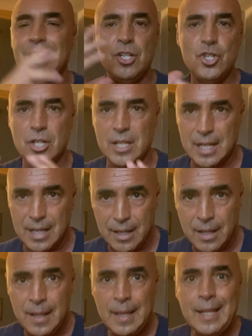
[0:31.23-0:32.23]
in generale.
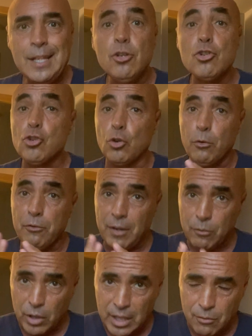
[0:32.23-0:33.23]
Io sono
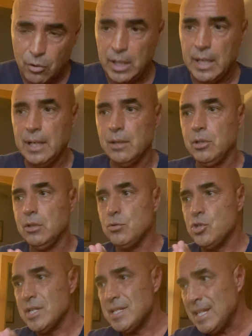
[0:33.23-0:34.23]
favorevole alla
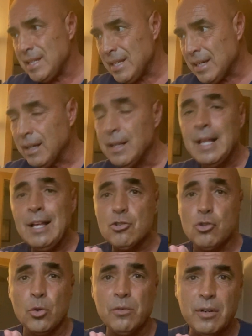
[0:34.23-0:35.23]
chirurgia estetica,
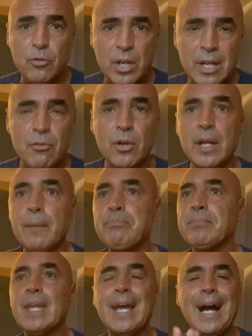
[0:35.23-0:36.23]
sono favorevole
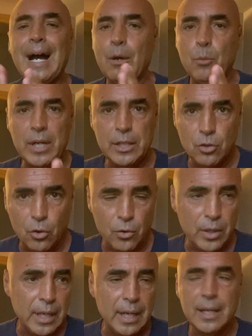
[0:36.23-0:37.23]
a quelle
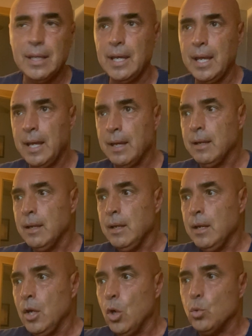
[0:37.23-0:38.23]
donne che
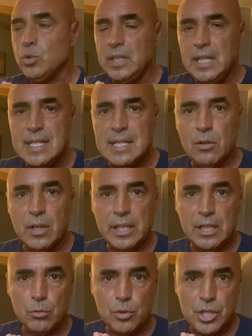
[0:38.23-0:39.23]
utilizzano la
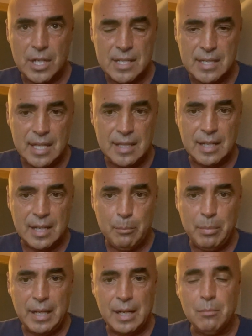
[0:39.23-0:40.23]
chirurgia estetica
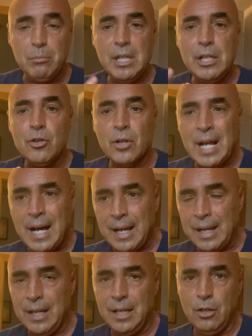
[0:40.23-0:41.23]
per
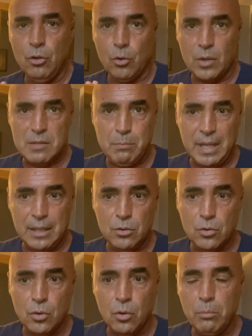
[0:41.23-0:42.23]
migliorare il loro
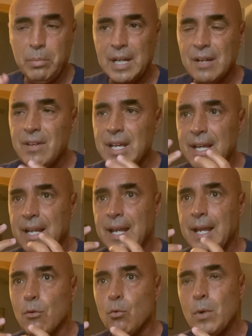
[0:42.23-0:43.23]
aspetto, per
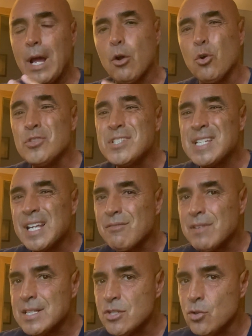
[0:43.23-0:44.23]
avere una
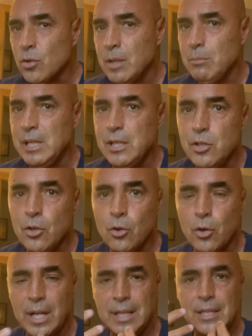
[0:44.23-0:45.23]
conservazione
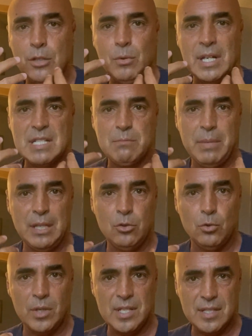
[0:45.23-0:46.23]
migliore di un
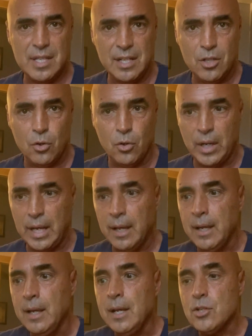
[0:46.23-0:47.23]
aspetto esteriore,
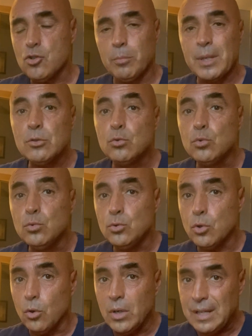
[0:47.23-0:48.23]

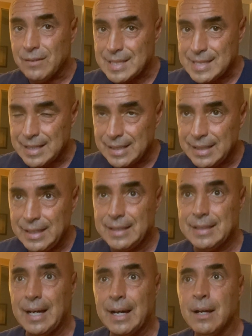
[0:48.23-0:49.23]
soprattutto con l'avanzare
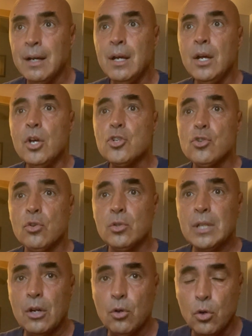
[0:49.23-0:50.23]
dell'età, sono
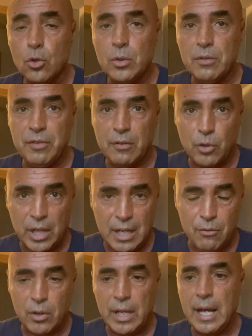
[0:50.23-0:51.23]
d'accordo e
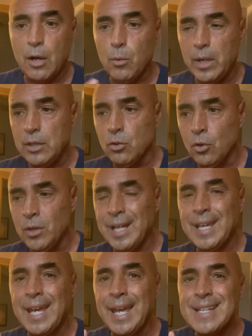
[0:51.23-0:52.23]
favorevole a quelle donne
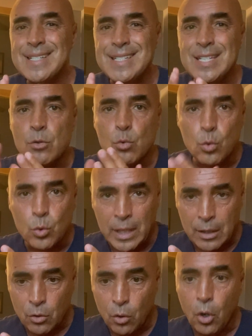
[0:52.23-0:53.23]
che si
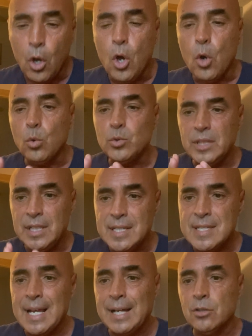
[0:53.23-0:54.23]
curano
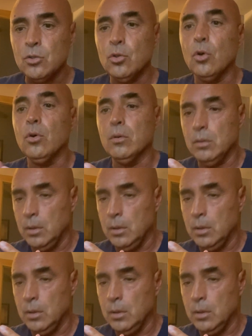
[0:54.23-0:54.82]
utilizzando